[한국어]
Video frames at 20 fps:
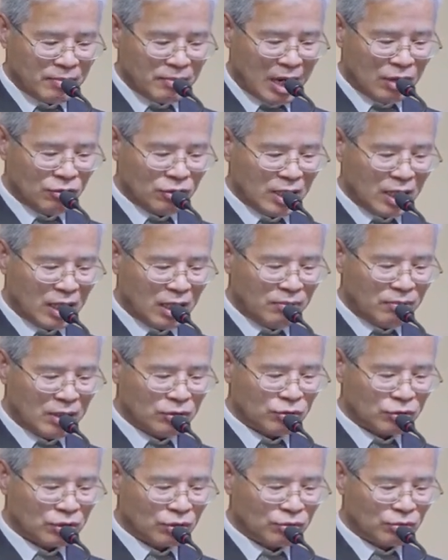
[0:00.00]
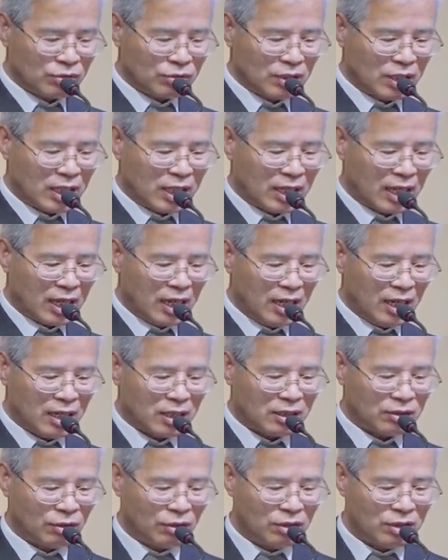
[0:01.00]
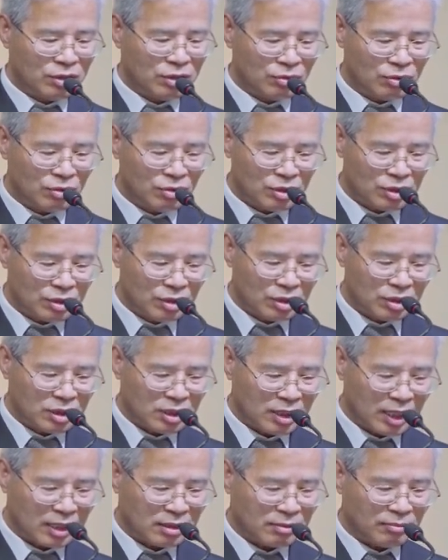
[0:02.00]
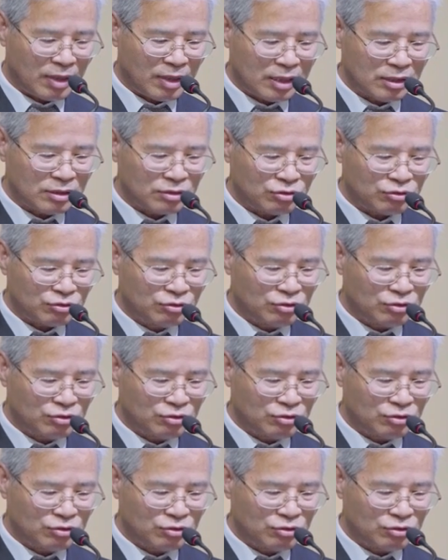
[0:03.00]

바울의 에베소 성도들에게 너희도 역시라는 말은